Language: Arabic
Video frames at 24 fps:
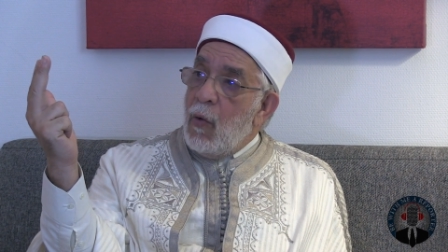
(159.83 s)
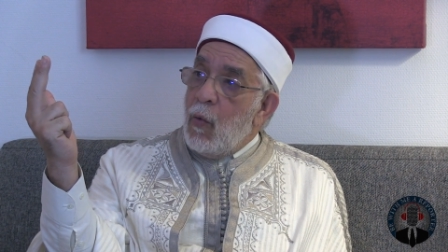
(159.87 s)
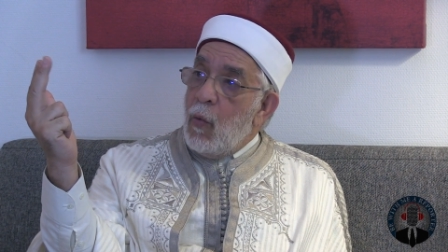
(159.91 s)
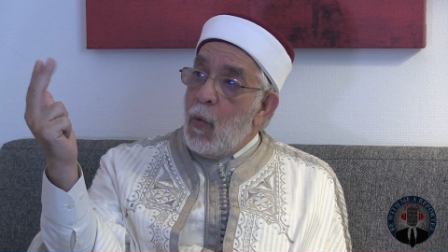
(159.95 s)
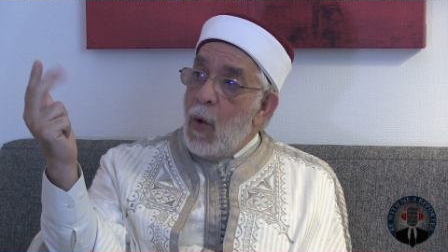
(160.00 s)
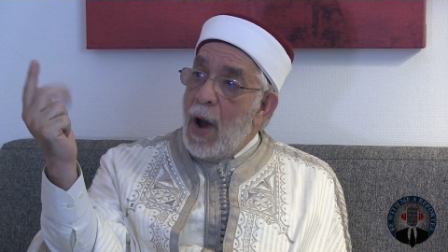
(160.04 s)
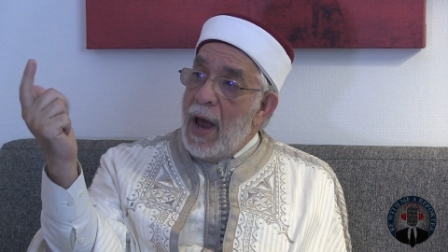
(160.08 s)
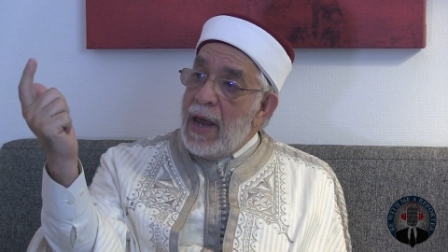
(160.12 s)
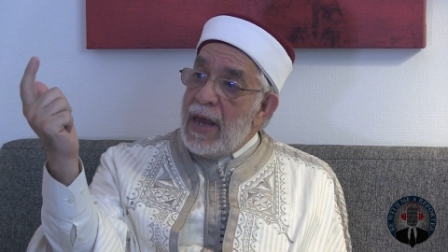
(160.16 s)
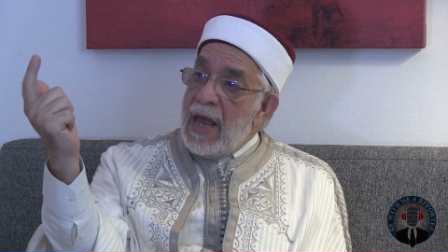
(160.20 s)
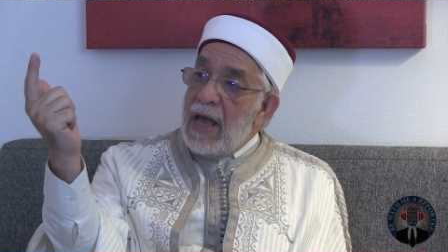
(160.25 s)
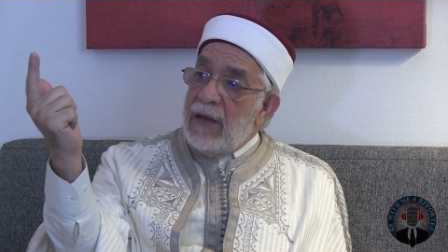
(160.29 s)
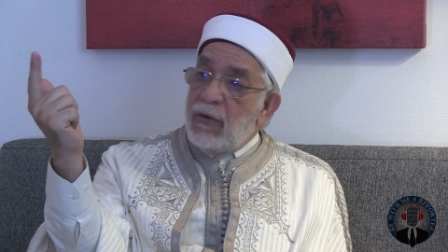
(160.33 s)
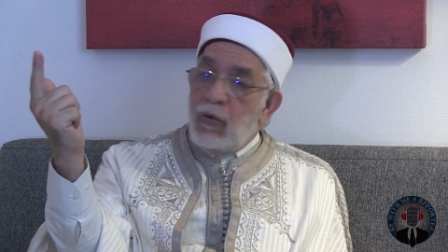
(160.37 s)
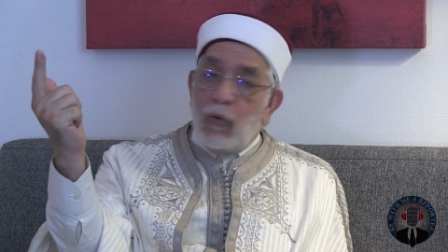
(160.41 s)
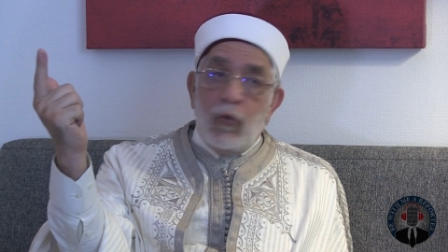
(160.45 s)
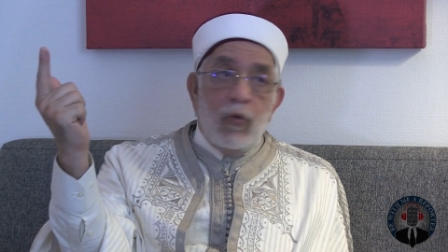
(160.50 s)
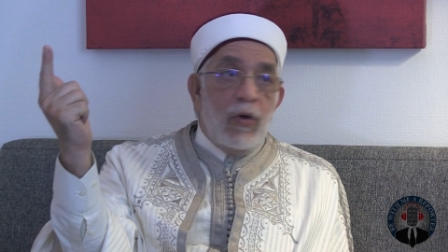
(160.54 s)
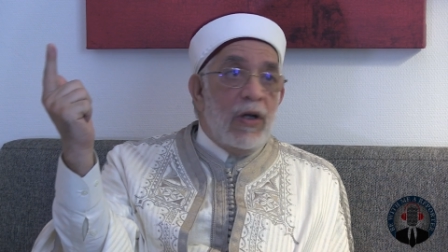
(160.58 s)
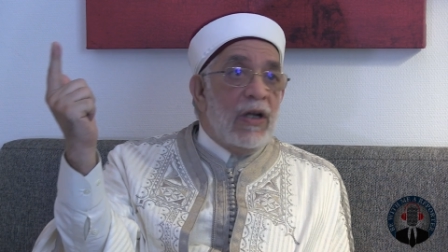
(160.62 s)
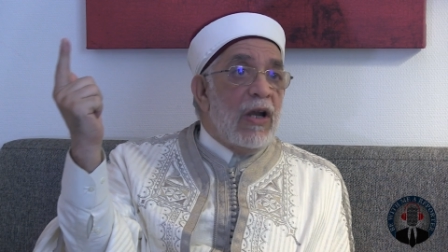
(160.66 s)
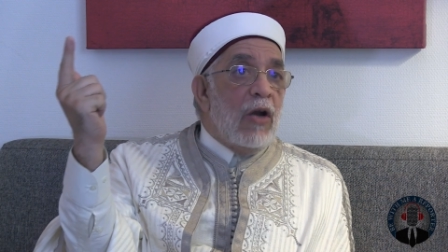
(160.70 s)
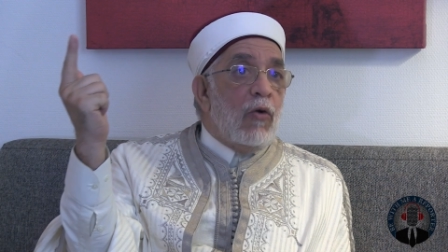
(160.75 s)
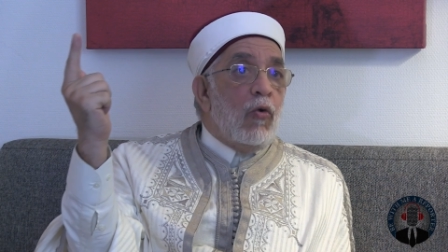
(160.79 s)

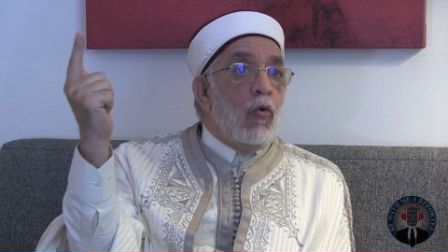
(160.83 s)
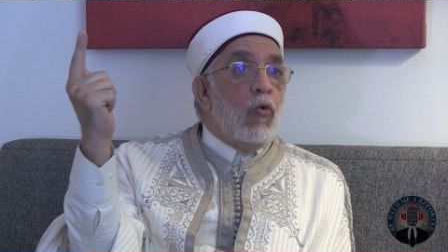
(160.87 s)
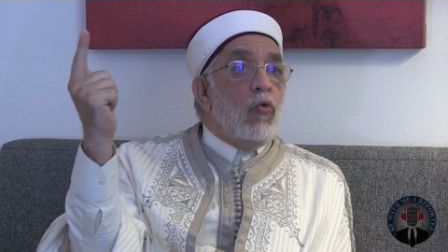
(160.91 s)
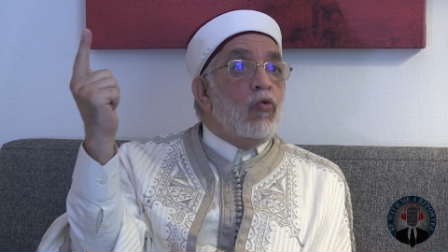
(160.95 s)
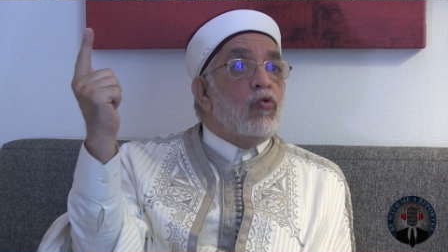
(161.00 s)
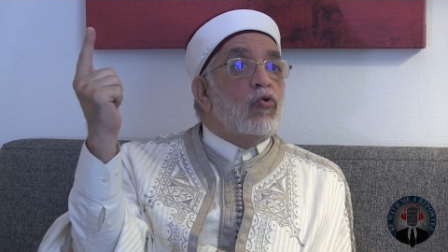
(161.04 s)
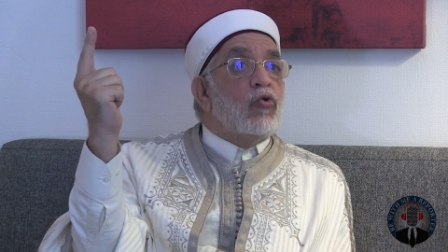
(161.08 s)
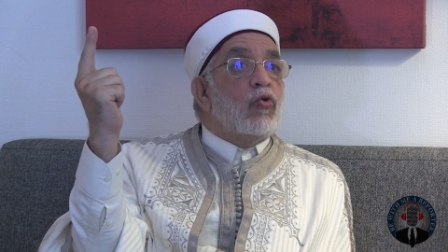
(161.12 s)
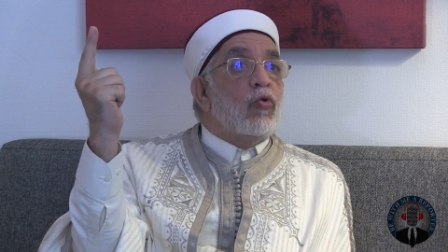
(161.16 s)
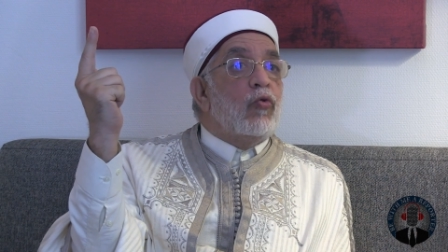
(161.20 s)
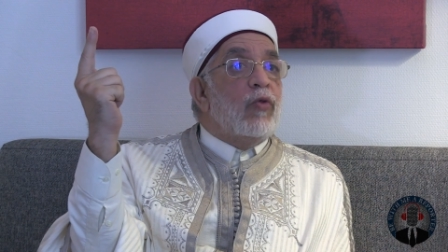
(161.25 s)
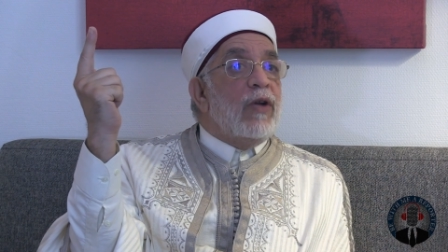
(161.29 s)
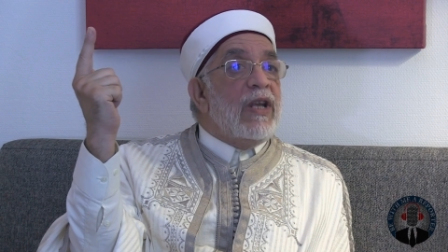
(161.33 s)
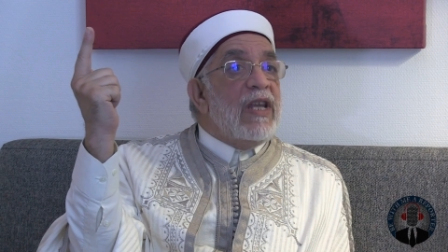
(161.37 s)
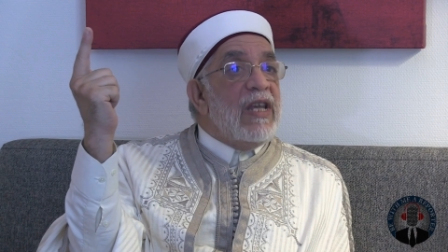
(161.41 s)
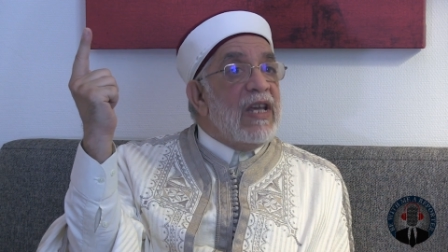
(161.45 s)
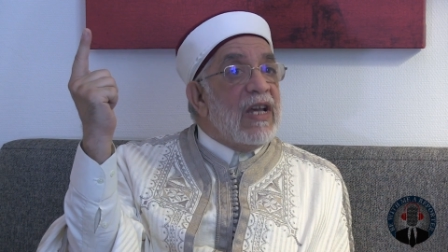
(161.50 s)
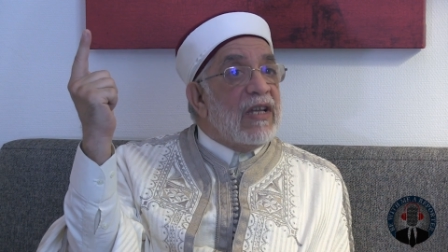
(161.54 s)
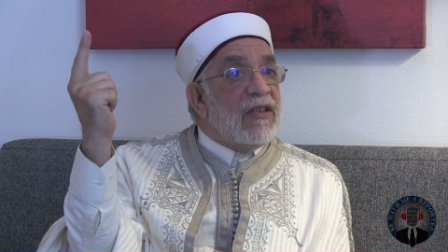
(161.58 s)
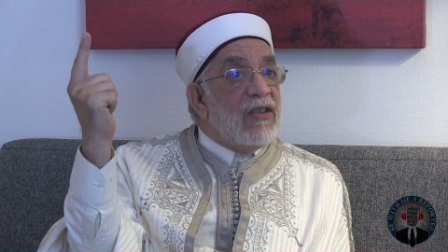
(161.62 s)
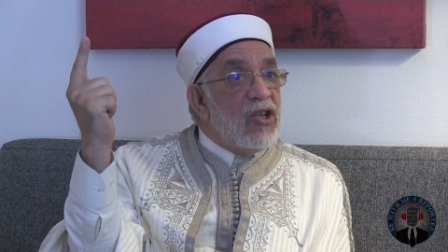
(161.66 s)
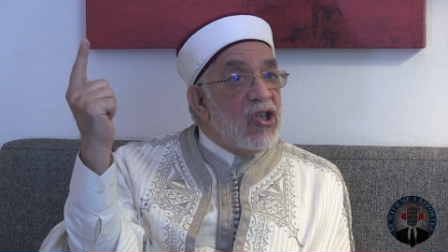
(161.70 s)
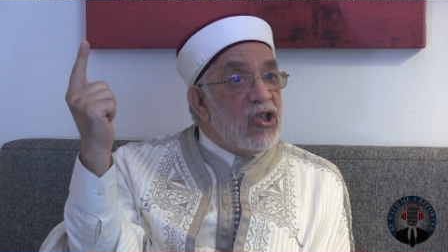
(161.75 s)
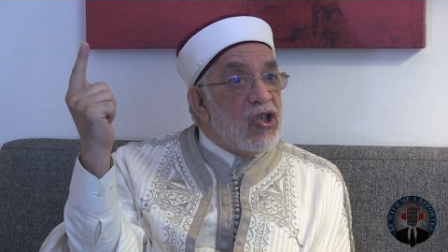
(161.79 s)
ويدعو إلى
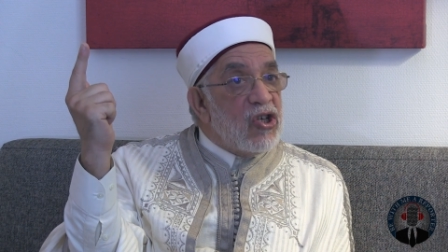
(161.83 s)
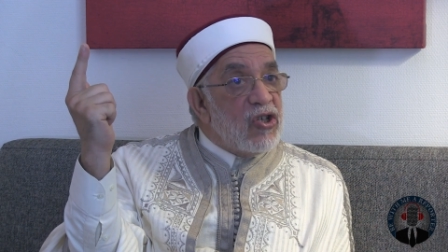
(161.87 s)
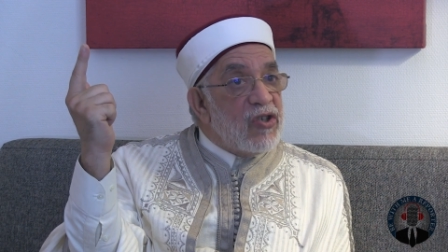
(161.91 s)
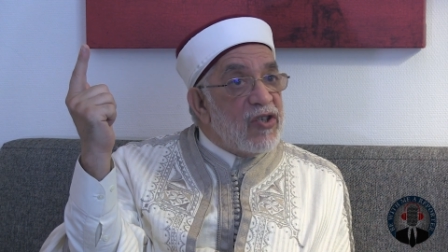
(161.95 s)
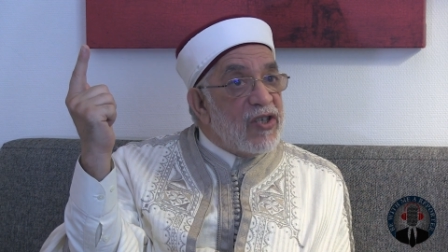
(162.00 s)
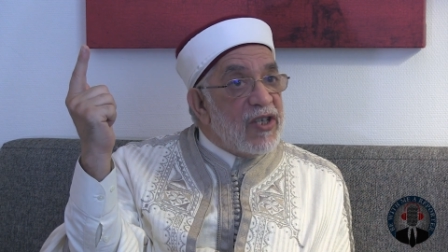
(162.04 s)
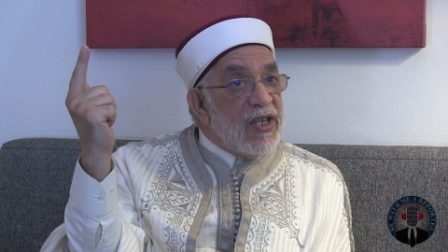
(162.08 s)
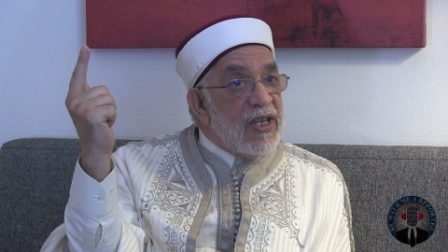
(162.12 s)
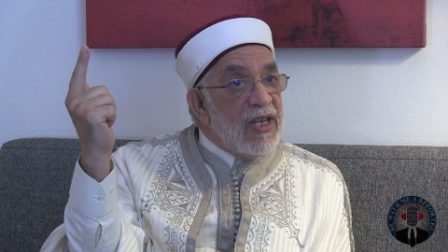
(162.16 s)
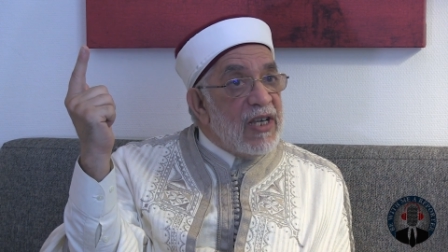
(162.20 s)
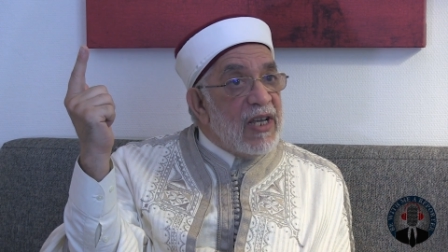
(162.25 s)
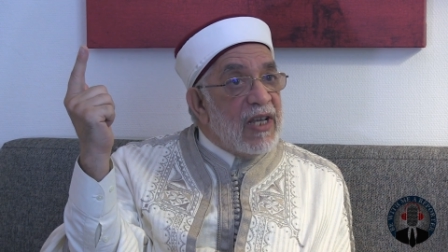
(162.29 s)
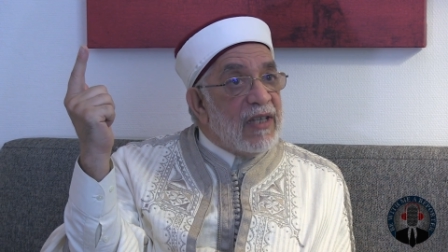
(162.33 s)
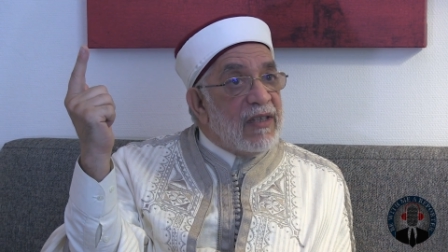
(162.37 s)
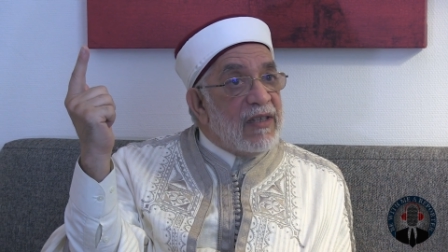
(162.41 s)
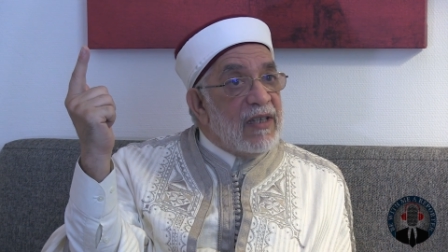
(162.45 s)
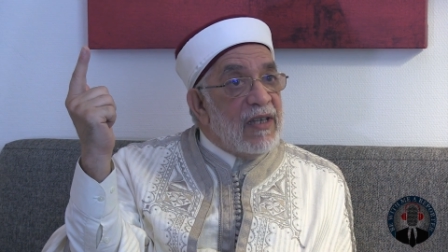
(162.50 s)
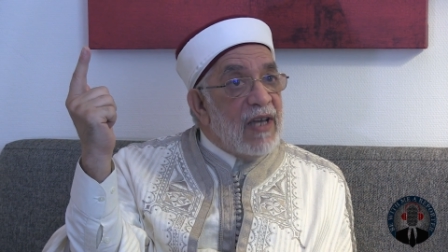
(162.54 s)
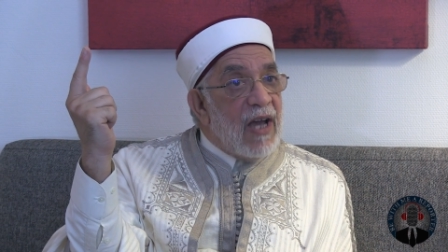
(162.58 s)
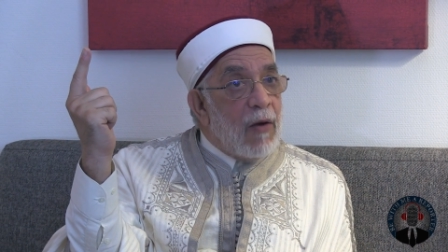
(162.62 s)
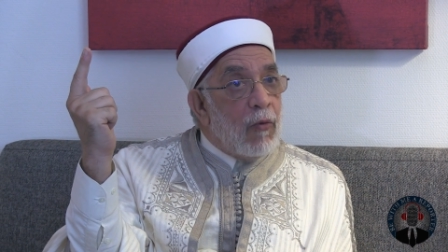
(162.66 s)
العنصرية الجنسية